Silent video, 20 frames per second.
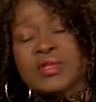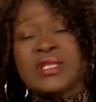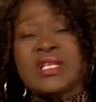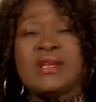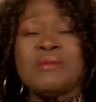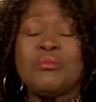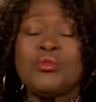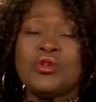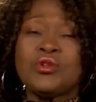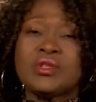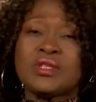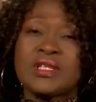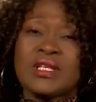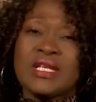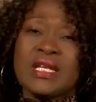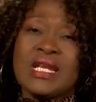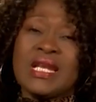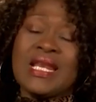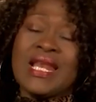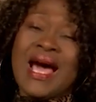
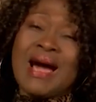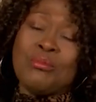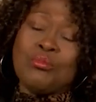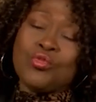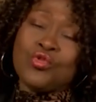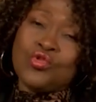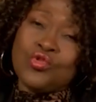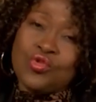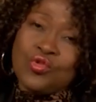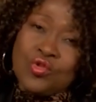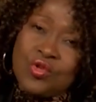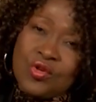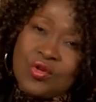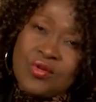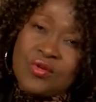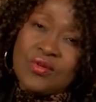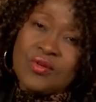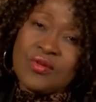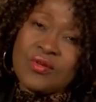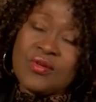démontrer
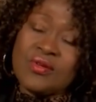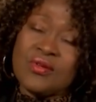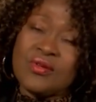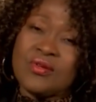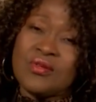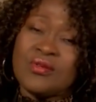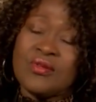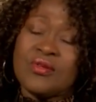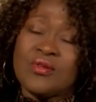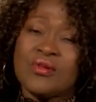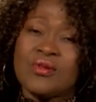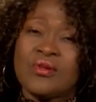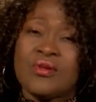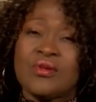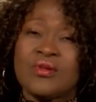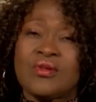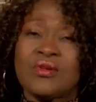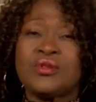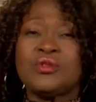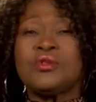l'amour
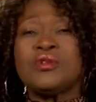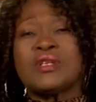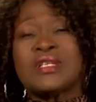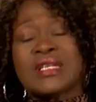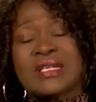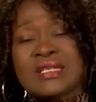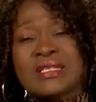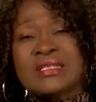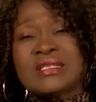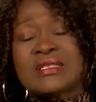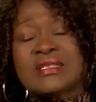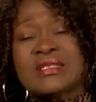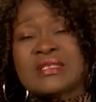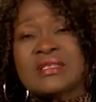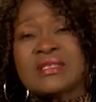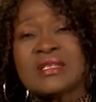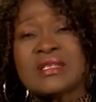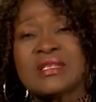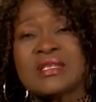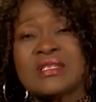de
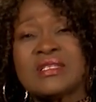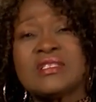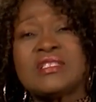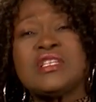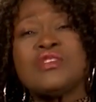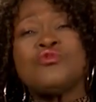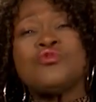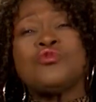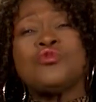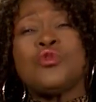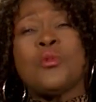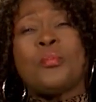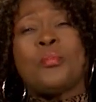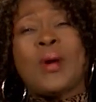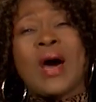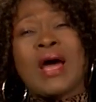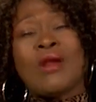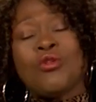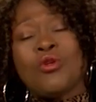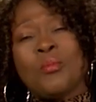Christ si nous ne
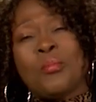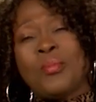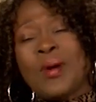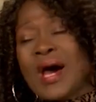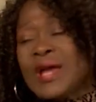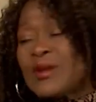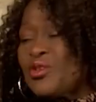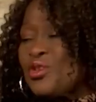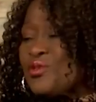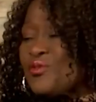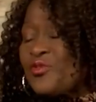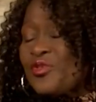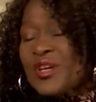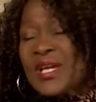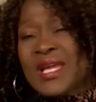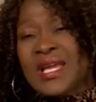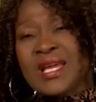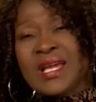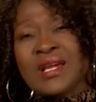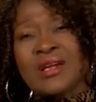parlons pas à notre
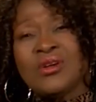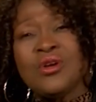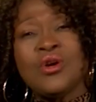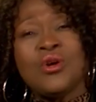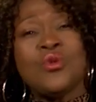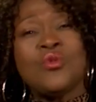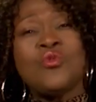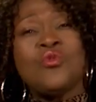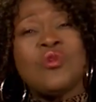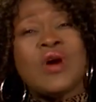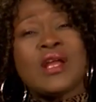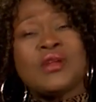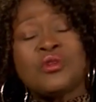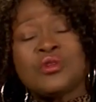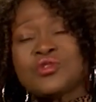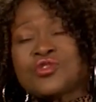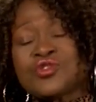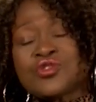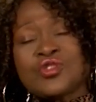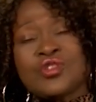frère ou à
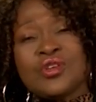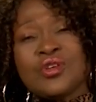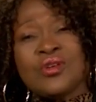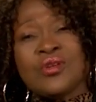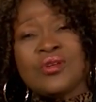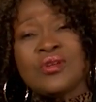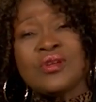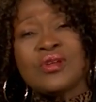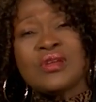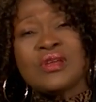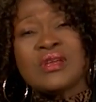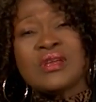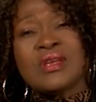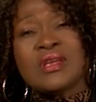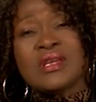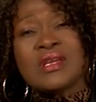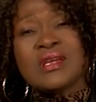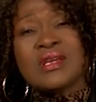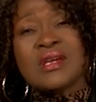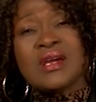notre sœur
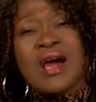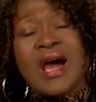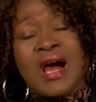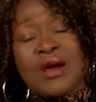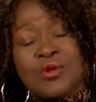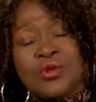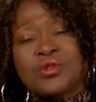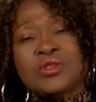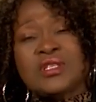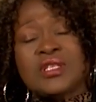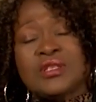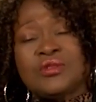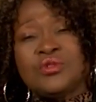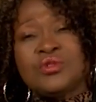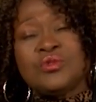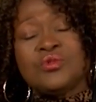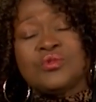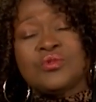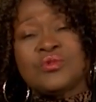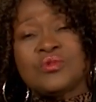à côté
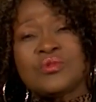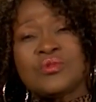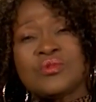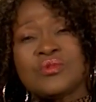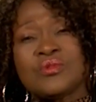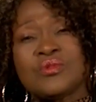de nous